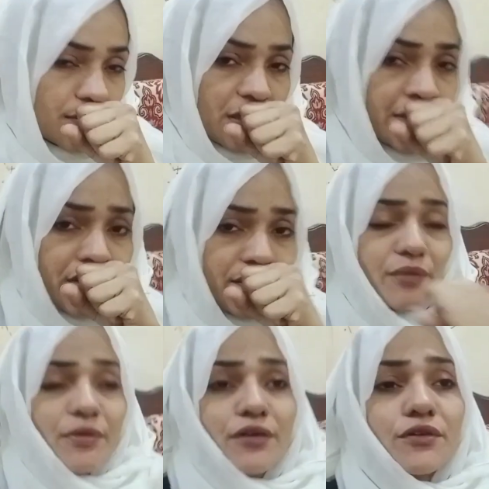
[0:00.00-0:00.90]
मैं और मेरी
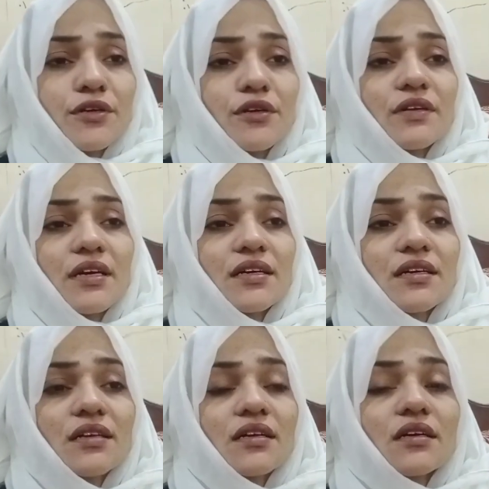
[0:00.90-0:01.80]
माँ उठे हुए हैं
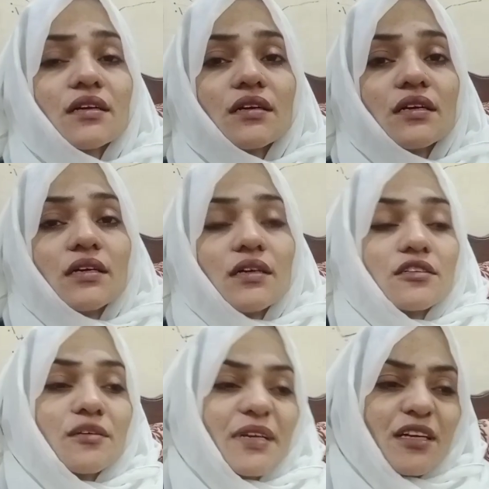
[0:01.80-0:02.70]
तो
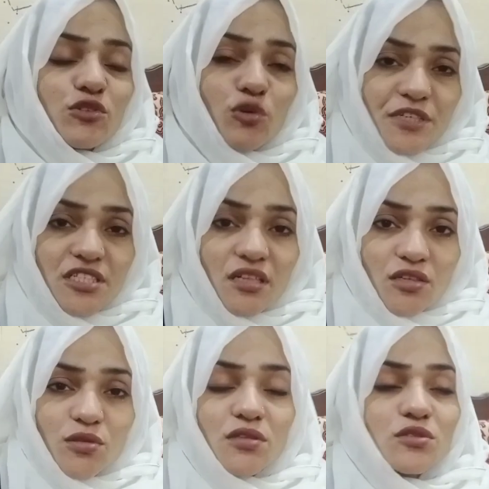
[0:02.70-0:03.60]
मैंने कहा धूप में चलती हूँ
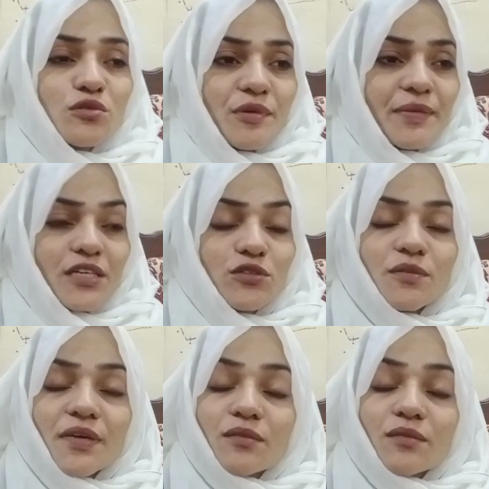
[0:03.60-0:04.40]
थोड़ी धूप में बैठ गई तबीयत